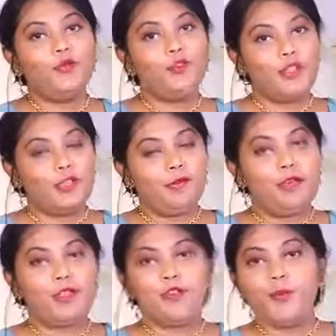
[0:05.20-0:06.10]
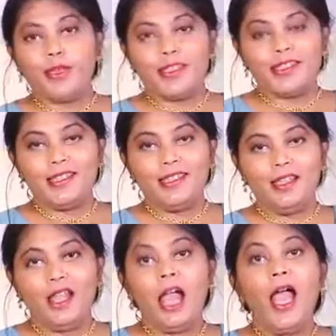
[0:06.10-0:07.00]
অফ রিজেনারেটিভ মেডিসিন
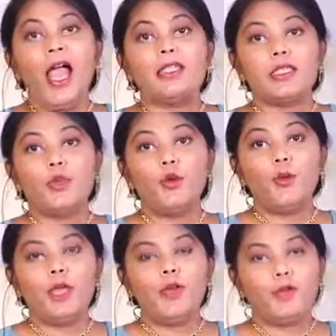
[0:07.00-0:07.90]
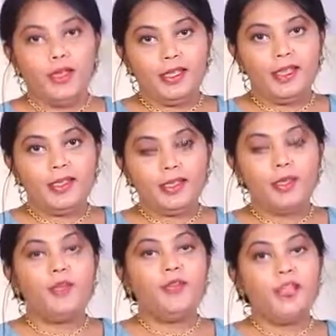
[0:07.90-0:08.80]
অ্যাট ইউরোপিয়ান ওয়েলনেস
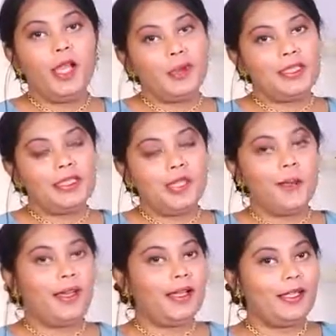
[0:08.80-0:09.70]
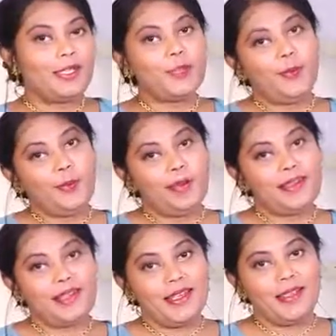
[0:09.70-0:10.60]
ভিলা মেডিকা বাংলাদেশ
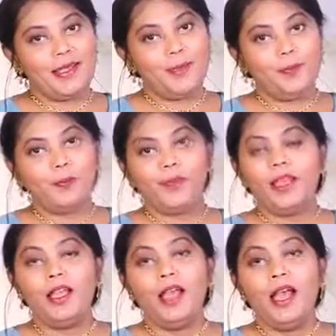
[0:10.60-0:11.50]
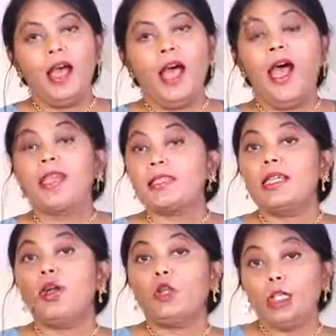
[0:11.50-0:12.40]
প্রিমিয়ার সেন্টার আজকে
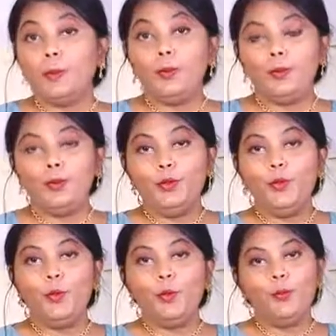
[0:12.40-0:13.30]
কথা বলবো বোন